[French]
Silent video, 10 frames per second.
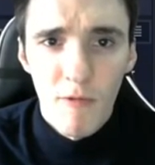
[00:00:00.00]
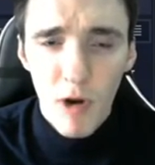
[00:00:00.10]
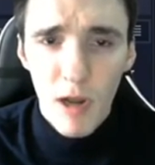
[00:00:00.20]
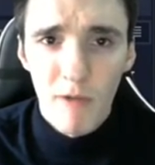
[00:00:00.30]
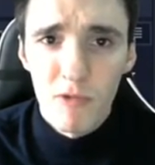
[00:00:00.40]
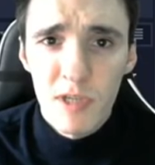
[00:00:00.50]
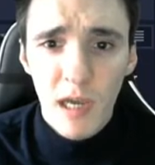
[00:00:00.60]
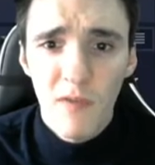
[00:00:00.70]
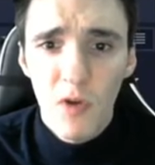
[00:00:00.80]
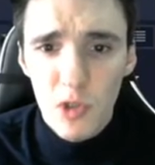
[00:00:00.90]
Voilà, vous
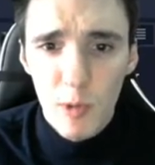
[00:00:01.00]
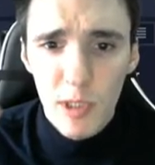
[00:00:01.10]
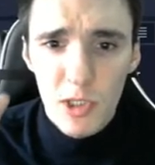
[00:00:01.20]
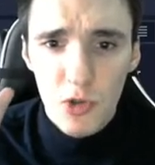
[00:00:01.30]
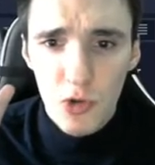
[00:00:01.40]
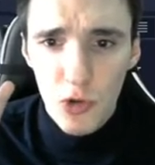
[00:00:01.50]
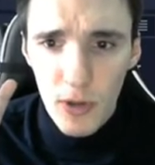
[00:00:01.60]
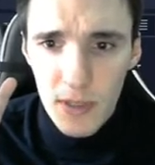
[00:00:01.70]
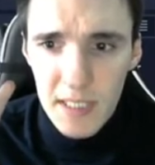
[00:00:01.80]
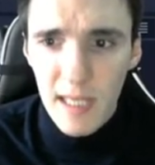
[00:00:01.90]
arrivez ensuite
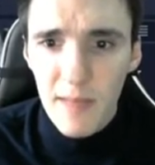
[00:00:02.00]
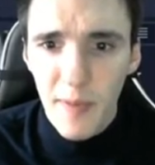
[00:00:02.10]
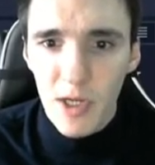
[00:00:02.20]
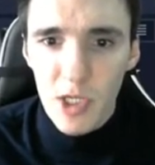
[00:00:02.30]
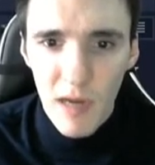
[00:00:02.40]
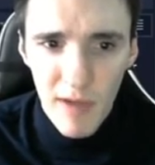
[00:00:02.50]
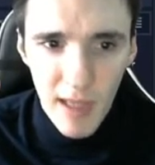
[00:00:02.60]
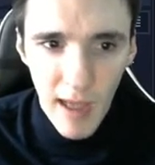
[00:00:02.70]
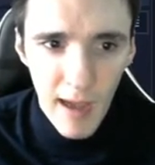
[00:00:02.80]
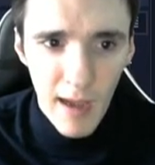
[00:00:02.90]
sur cette page
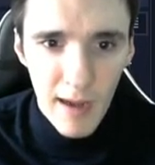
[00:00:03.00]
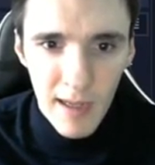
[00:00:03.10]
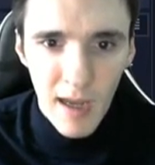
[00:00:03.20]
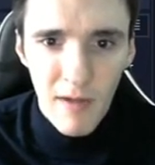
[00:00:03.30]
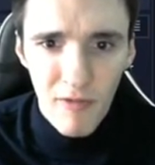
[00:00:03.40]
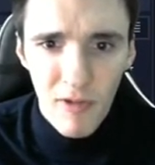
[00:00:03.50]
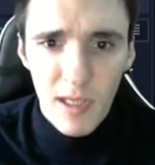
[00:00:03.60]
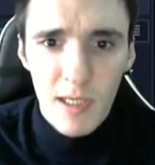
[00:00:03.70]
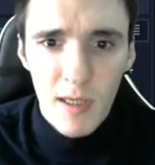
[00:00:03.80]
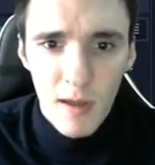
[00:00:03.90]
avec un
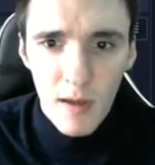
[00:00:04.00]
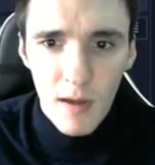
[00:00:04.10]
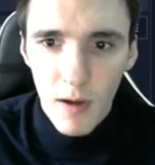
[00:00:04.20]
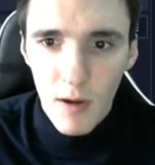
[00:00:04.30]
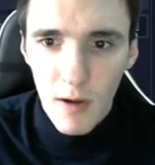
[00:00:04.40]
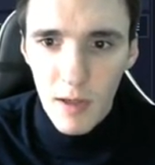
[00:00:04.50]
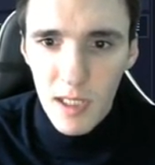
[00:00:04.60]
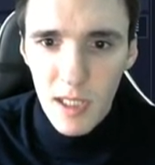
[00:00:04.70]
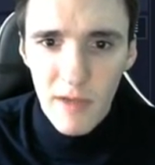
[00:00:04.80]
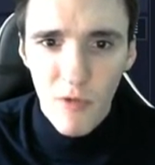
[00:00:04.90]
graphique euh,
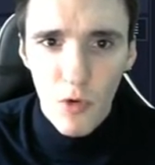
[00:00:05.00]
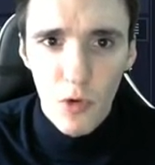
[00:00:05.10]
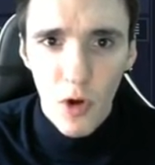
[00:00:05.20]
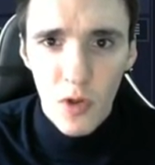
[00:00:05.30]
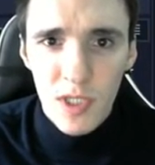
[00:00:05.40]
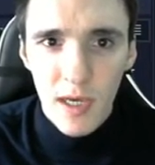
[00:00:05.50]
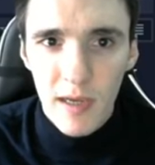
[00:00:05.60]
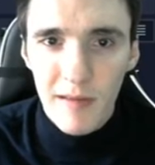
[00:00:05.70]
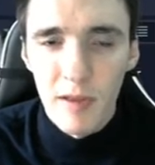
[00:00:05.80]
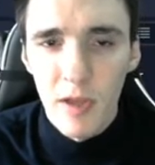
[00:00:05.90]
qui évolue en
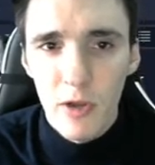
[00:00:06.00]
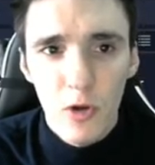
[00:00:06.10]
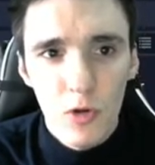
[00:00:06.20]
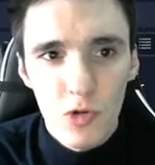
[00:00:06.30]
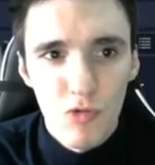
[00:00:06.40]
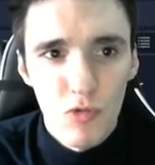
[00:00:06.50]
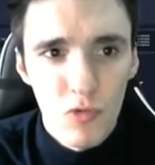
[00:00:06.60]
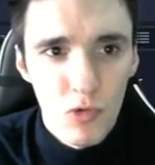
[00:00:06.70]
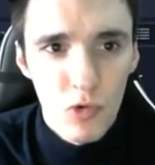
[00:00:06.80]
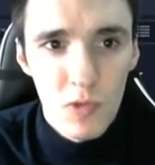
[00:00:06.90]
direct. Et d'ailleurs, je
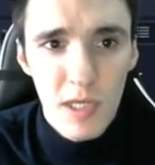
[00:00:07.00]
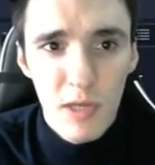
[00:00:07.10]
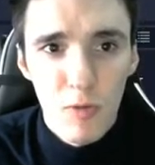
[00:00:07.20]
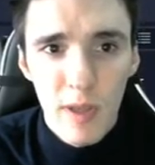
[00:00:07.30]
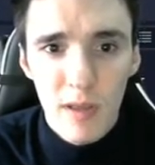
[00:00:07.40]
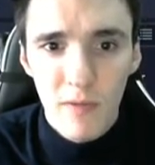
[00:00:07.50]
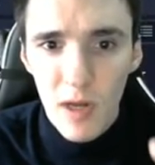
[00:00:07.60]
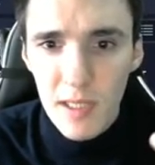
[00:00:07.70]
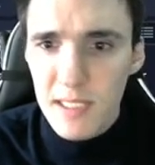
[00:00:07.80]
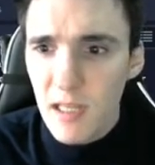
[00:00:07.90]
vous conseille de mettre
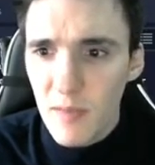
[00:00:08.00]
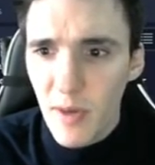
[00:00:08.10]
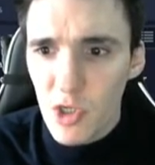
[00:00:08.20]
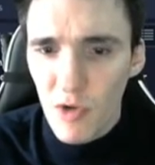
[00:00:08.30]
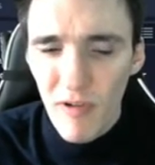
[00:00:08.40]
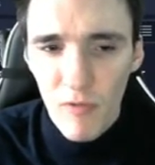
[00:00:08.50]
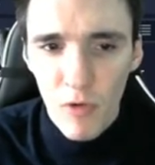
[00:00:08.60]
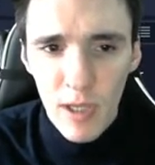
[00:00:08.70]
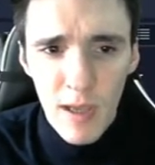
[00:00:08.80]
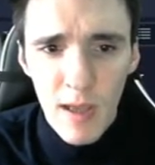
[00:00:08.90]
voilà, cette page en
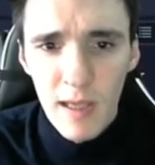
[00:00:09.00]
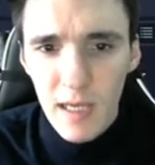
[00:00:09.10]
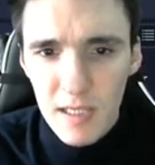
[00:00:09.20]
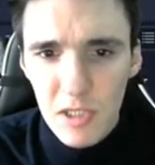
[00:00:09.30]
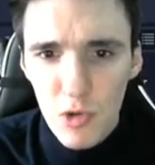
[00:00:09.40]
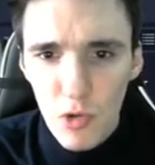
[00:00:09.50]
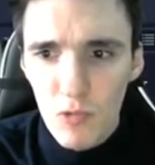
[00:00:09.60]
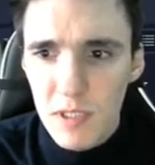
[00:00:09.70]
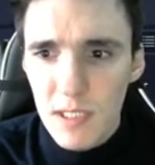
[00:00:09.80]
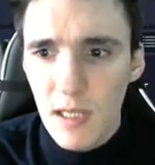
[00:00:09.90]
favori, car c'est
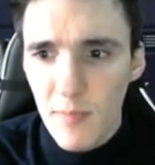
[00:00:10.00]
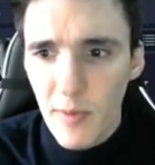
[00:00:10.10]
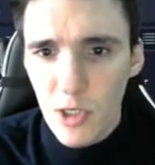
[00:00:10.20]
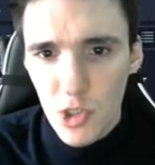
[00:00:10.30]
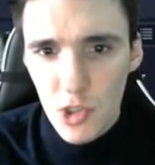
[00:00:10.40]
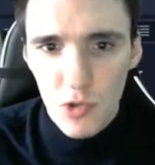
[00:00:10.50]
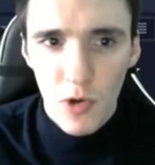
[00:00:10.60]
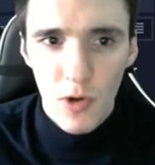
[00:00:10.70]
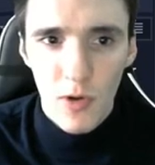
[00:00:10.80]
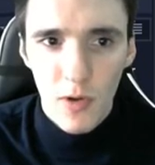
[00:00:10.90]
surtout cette page
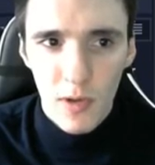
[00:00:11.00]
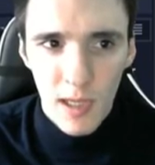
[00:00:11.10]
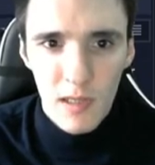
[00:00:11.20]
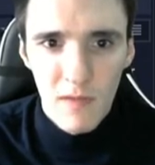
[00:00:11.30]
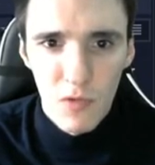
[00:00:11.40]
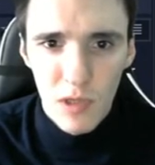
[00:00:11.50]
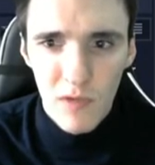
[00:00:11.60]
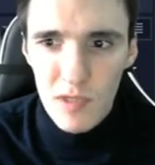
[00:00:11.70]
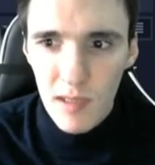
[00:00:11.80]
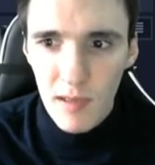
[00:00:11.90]
sur euh, TradingView qui
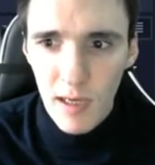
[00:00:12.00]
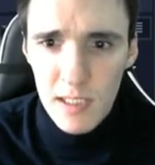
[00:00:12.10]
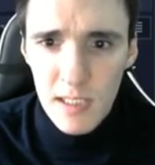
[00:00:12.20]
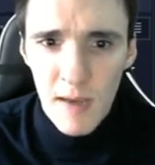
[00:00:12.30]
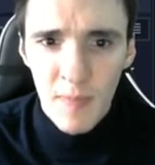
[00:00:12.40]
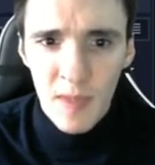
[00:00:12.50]
vous intéresse.